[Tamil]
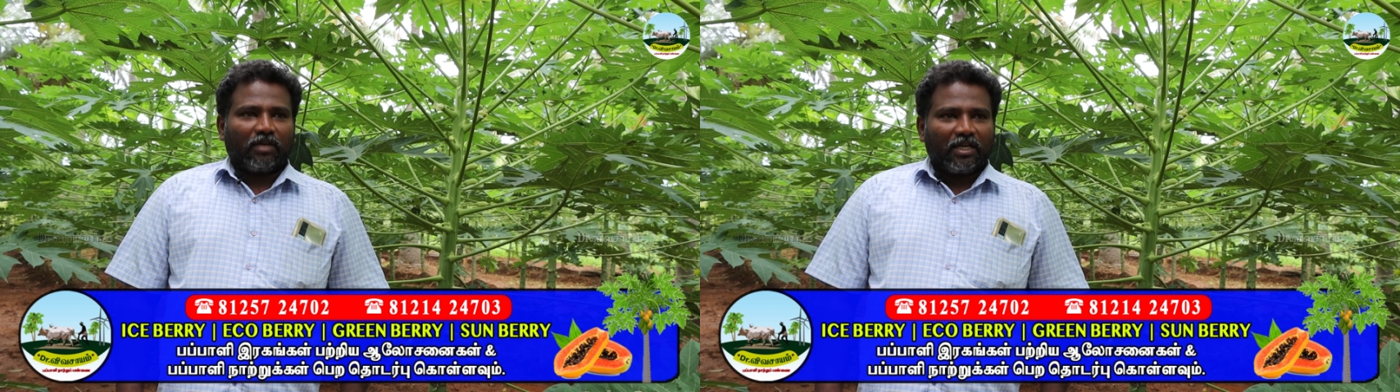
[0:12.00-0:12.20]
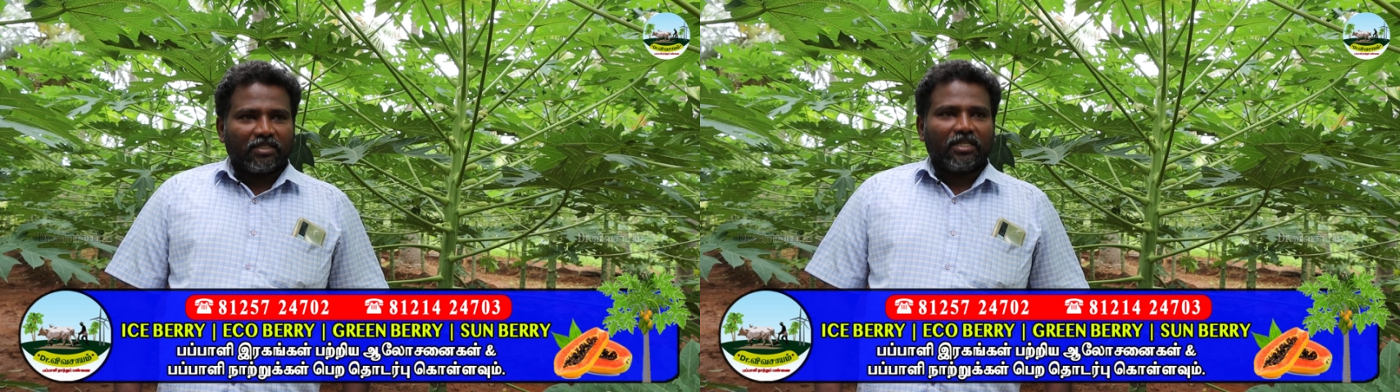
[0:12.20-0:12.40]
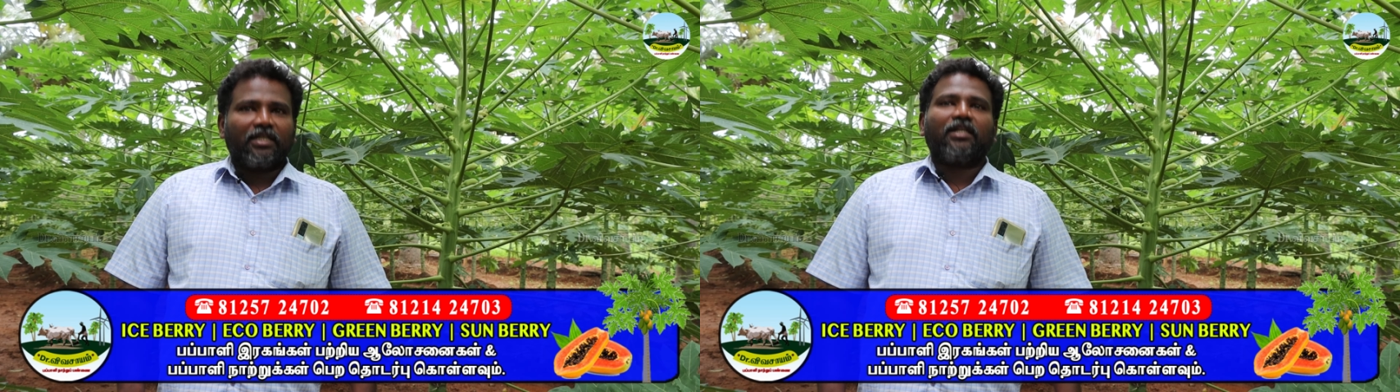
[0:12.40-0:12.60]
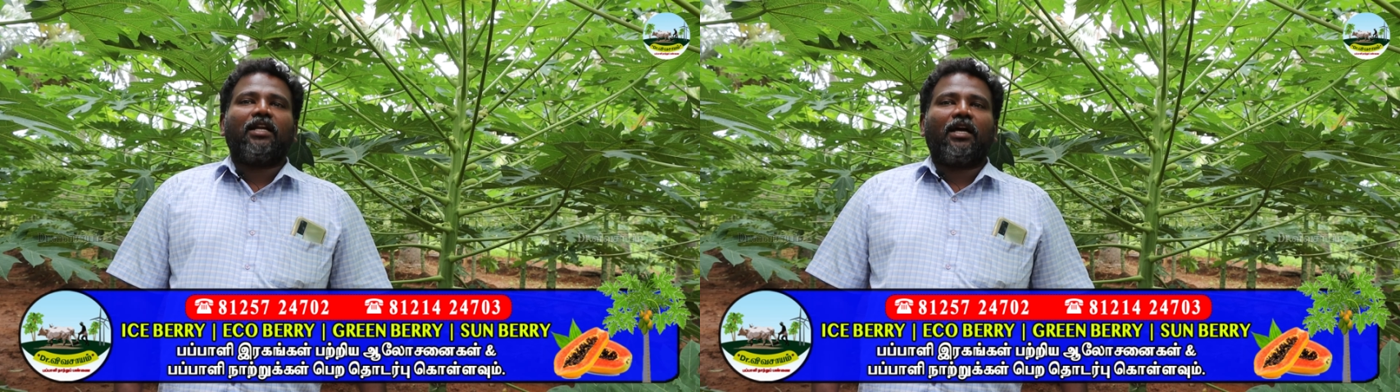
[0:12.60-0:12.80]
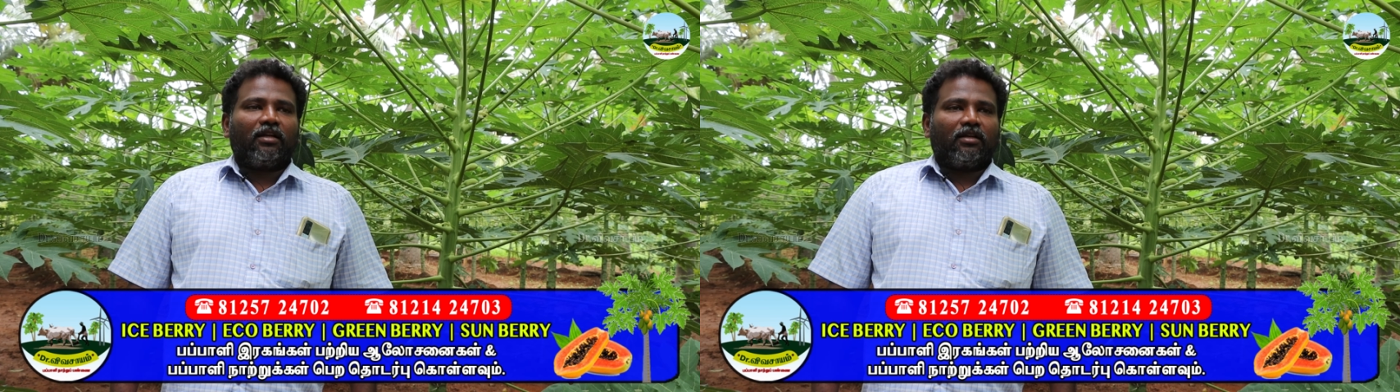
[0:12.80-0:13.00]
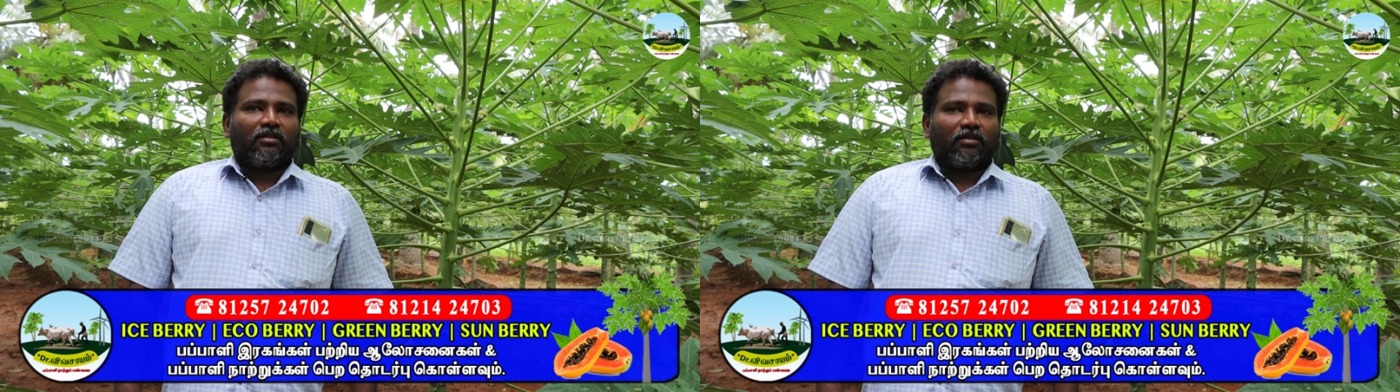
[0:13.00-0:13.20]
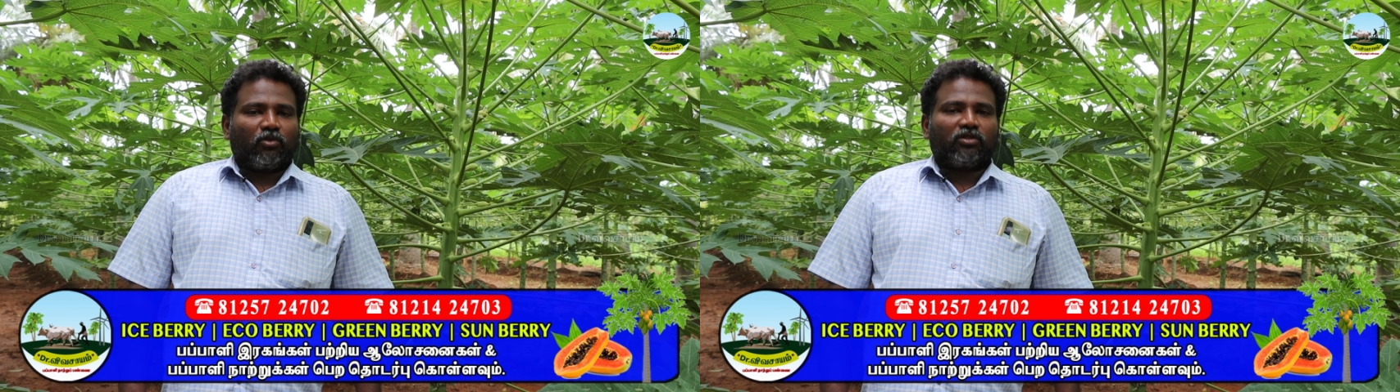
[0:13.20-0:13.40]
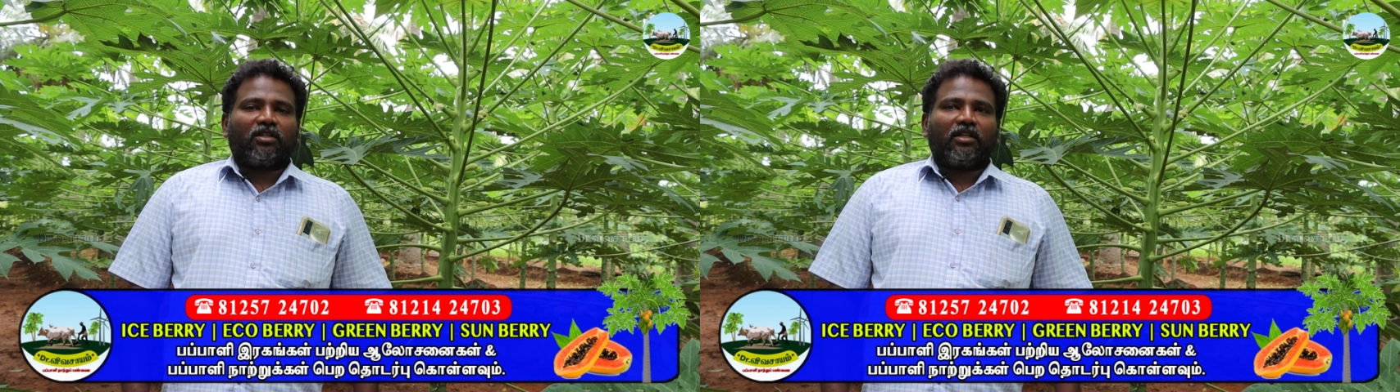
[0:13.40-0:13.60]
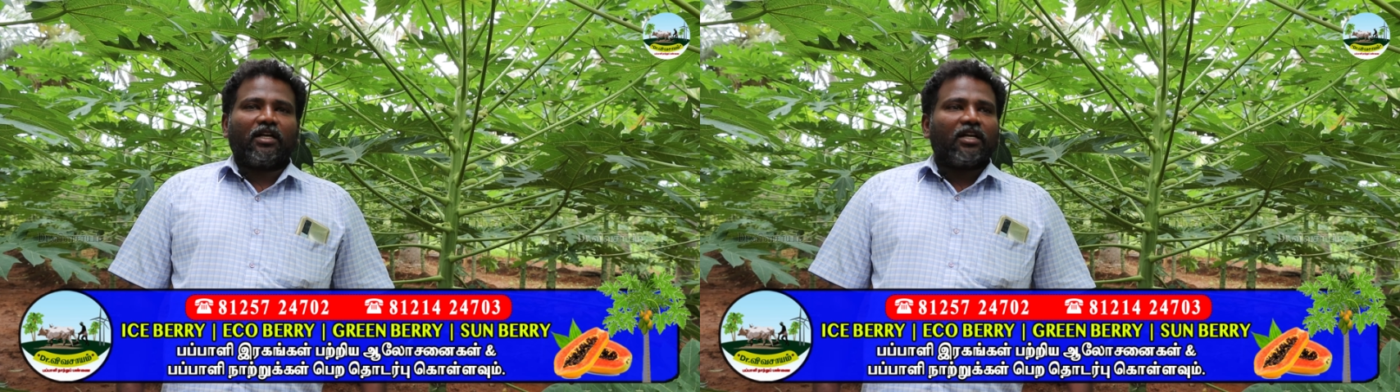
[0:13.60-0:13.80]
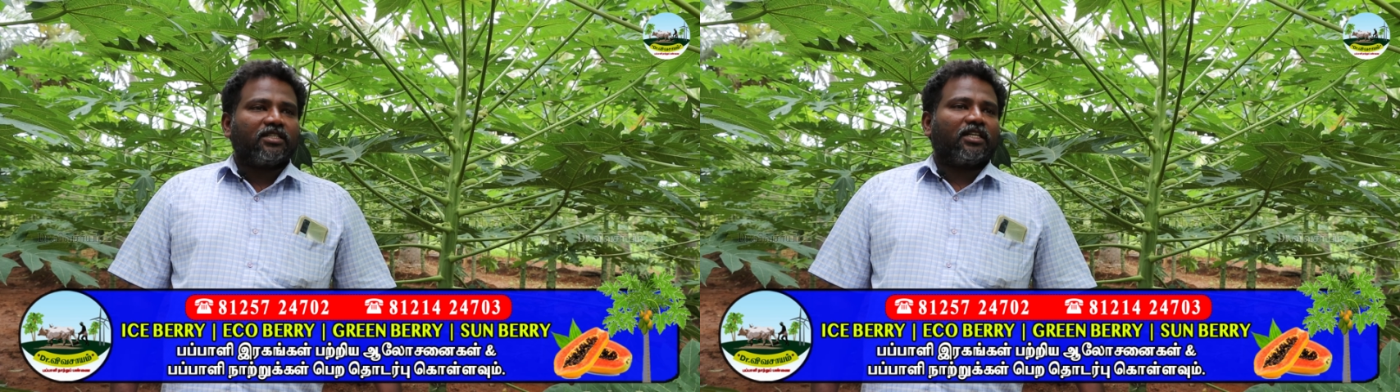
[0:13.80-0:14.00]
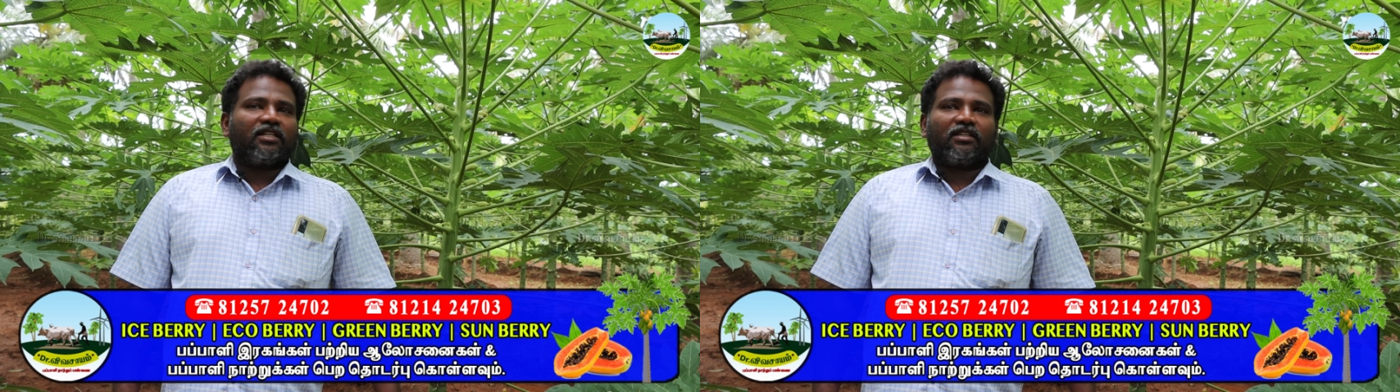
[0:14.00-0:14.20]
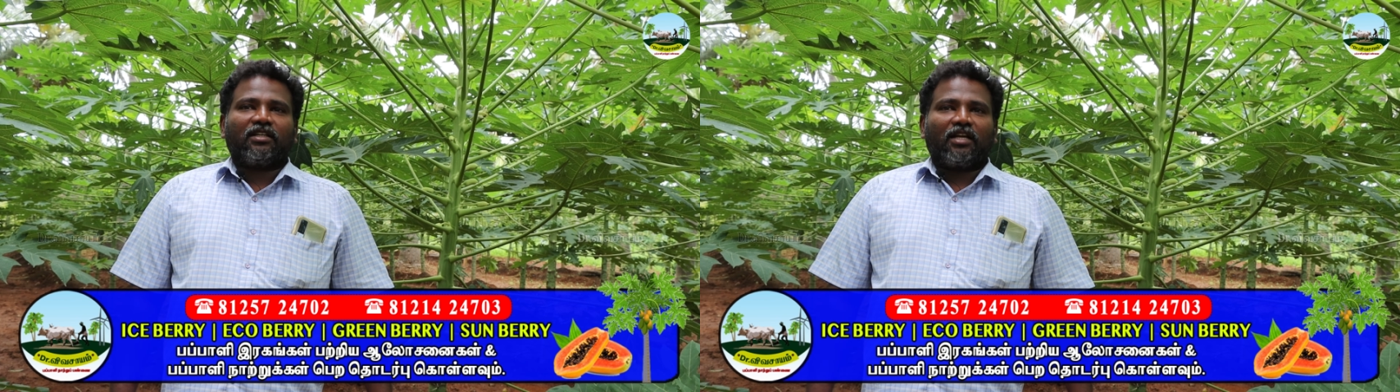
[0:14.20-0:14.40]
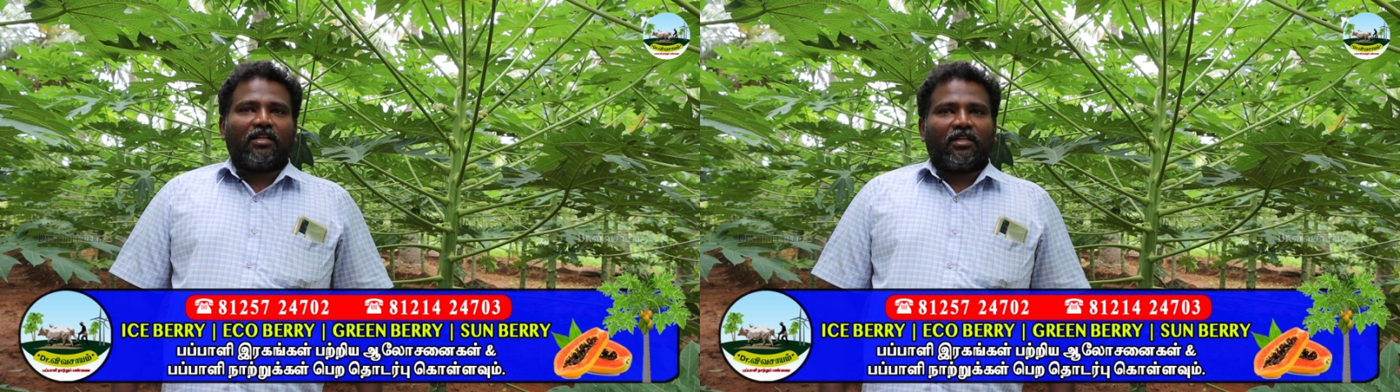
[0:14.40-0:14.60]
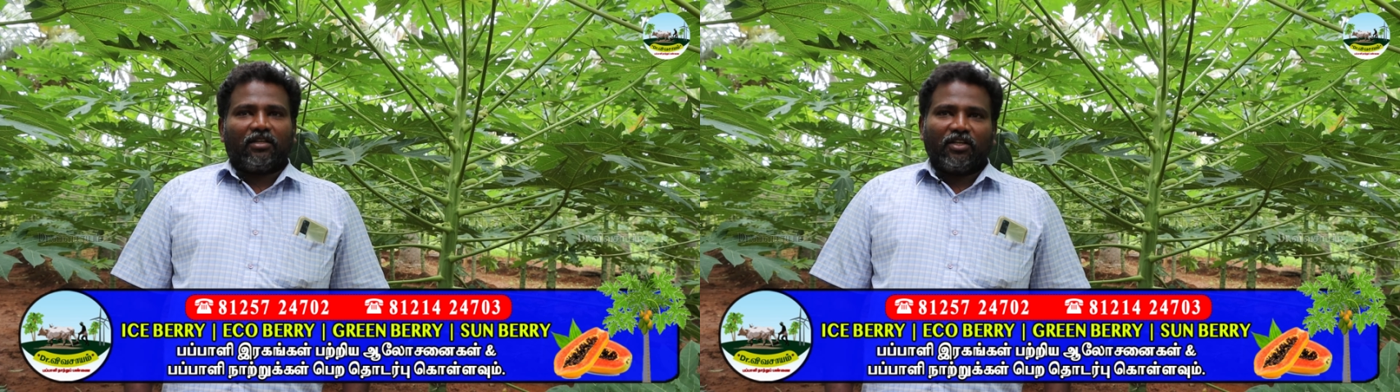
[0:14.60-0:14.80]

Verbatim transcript: வைரஸே இல்லை மொத்தத்தில் ரெண்டு செடி இருந்ததை அதை